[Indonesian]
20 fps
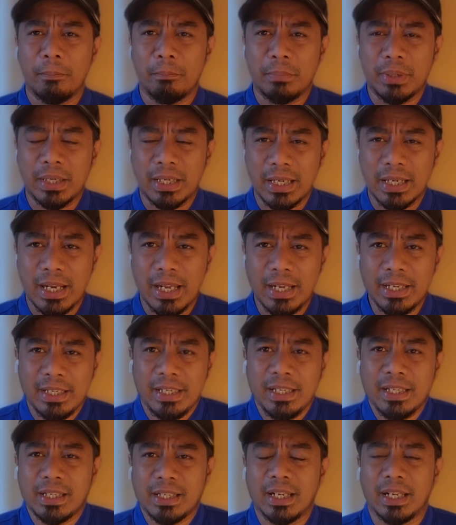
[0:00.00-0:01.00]

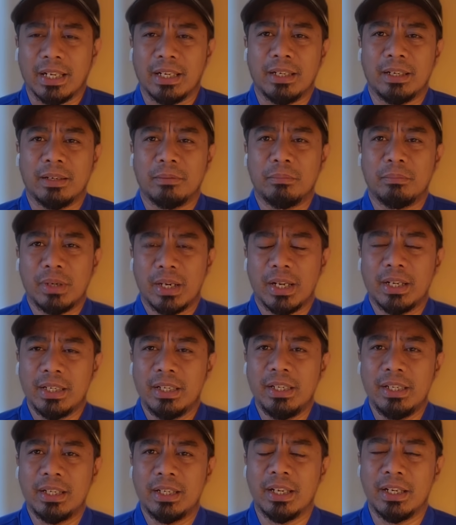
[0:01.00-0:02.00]
meraikan
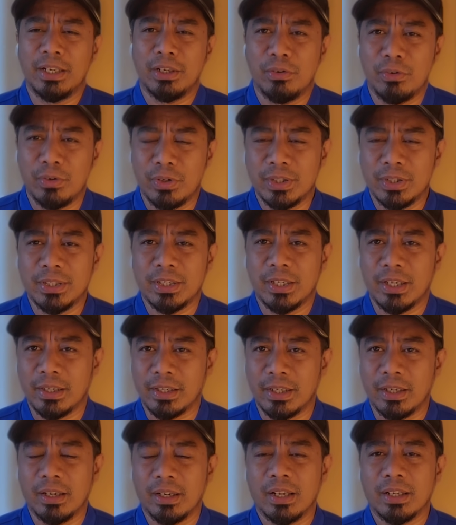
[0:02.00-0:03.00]
merakikan Indonesia
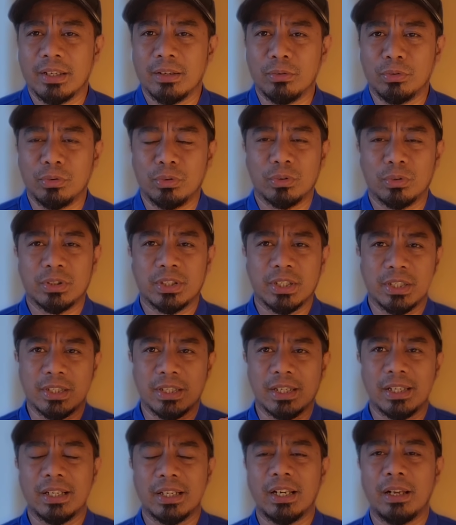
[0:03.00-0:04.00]
untuk
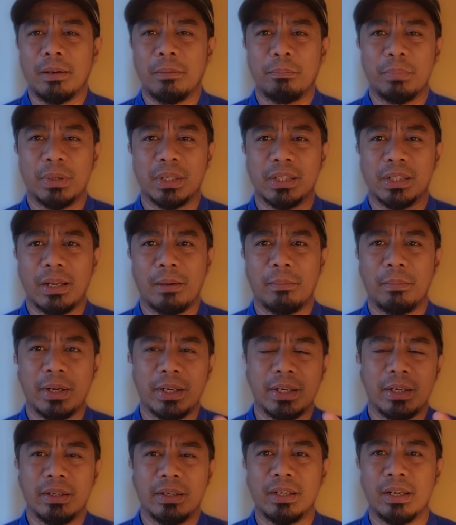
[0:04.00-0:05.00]
sejarah pertama
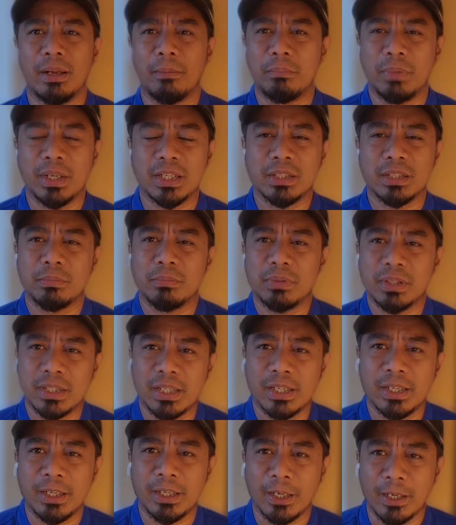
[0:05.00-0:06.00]
16
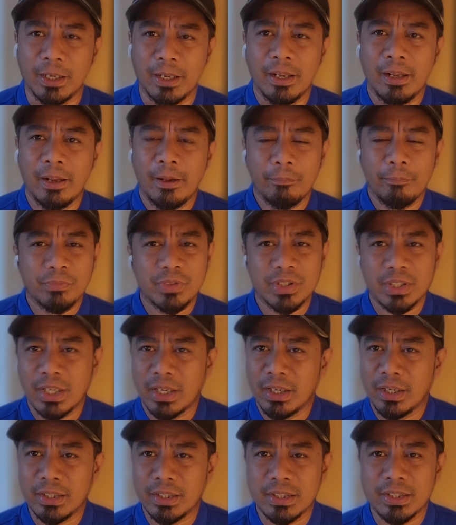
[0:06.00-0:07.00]
besar ini
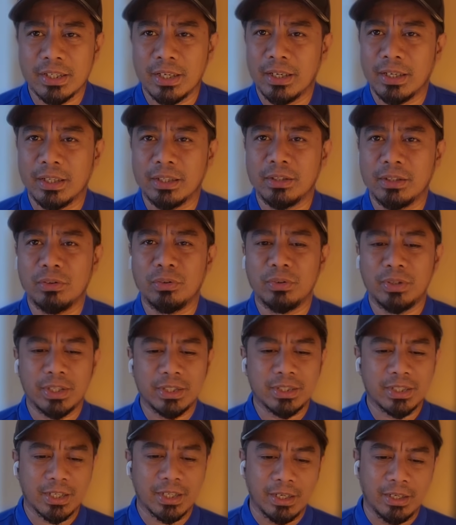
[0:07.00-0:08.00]
sangat-sangat
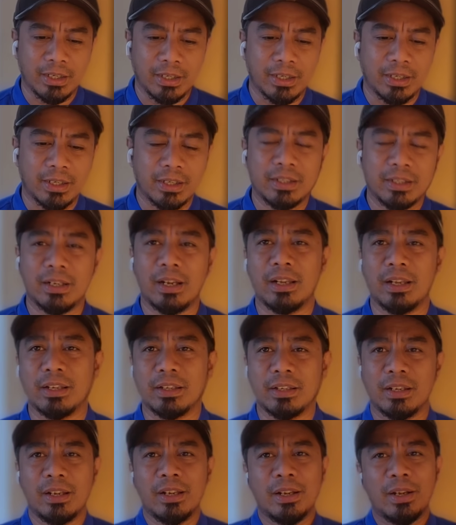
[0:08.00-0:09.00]
unik sekali
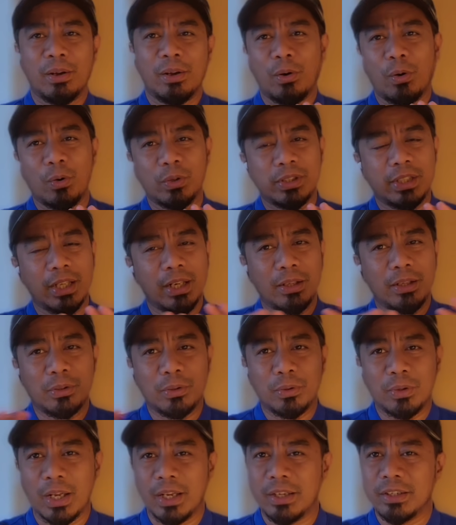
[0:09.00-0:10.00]
uh, hotel
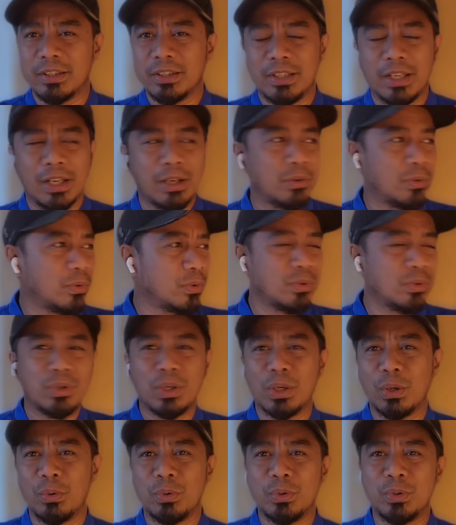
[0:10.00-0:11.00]
tuh guys dari
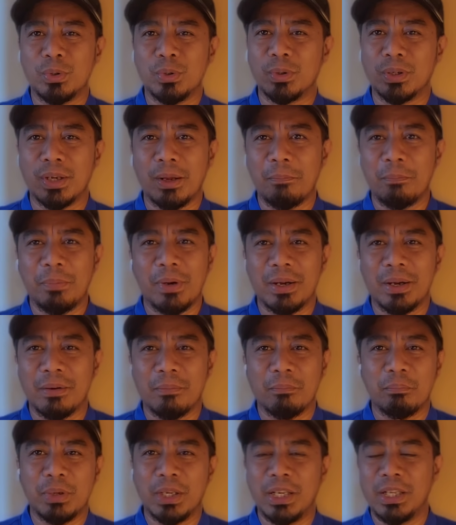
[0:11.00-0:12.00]
hujung ke ujung nampak
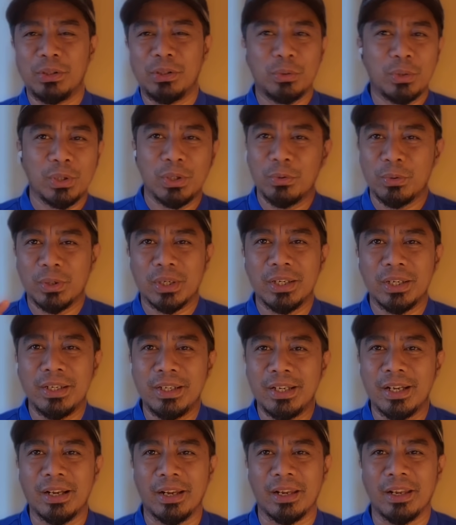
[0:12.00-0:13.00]
begitu riuh
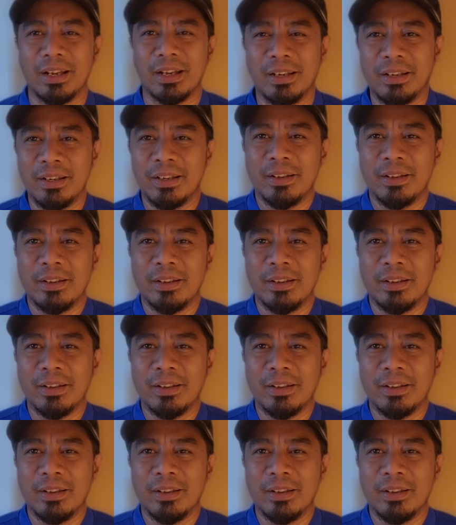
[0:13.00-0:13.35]
rendah ya